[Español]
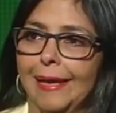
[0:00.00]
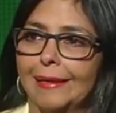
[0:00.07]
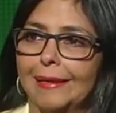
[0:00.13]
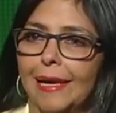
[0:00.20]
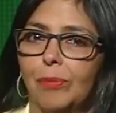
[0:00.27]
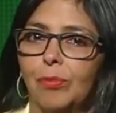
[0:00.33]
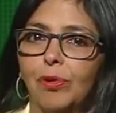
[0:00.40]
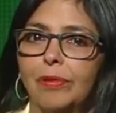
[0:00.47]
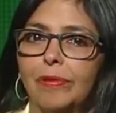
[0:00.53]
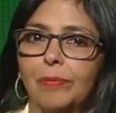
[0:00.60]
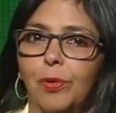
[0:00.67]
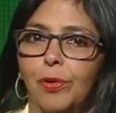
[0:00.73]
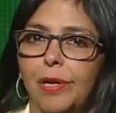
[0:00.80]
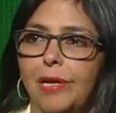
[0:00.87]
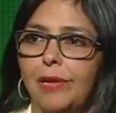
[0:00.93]
Estamos a
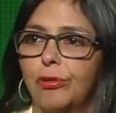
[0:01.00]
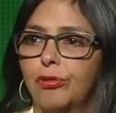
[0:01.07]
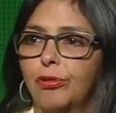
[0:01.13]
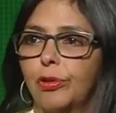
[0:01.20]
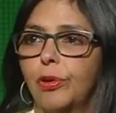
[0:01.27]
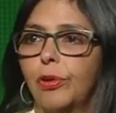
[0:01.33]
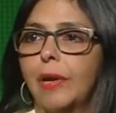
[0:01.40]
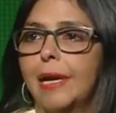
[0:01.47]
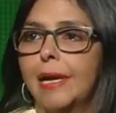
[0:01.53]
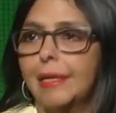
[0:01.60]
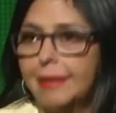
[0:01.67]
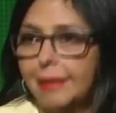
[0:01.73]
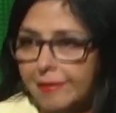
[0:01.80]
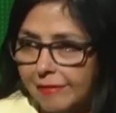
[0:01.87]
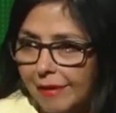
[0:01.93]
durar nosotros
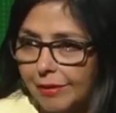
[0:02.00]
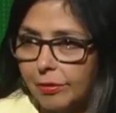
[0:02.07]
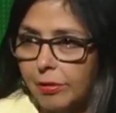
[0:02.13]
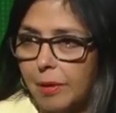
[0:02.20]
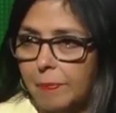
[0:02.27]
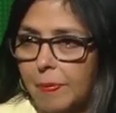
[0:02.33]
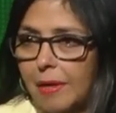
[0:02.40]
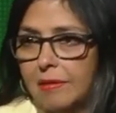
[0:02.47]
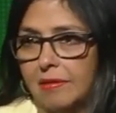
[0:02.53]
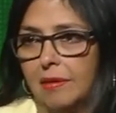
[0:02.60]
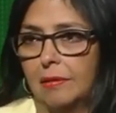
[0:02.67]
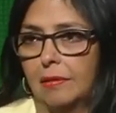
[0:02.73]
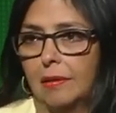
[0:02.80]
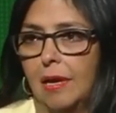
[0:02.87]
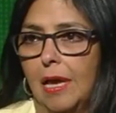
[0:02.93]
garantizando la paz
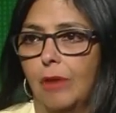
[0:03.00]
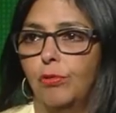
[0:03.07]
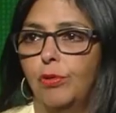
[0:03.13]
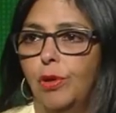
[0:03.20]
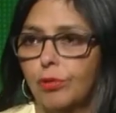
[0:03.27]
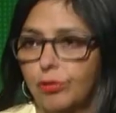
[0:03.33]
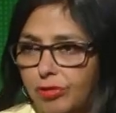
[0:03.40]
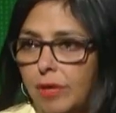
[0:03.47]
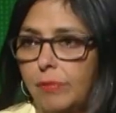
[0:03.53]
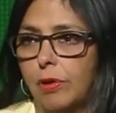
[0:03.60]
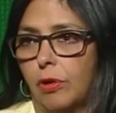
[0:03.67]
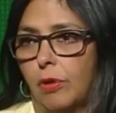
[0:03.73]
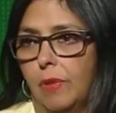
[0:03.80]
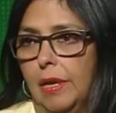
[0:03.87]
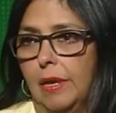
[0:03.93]
en Unión
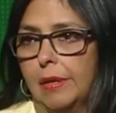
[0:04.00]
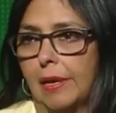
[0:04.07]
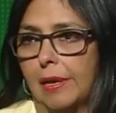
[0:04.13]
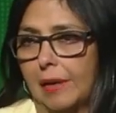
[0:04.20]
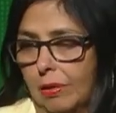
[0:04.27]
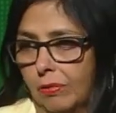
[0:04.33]
Cívico-Militar.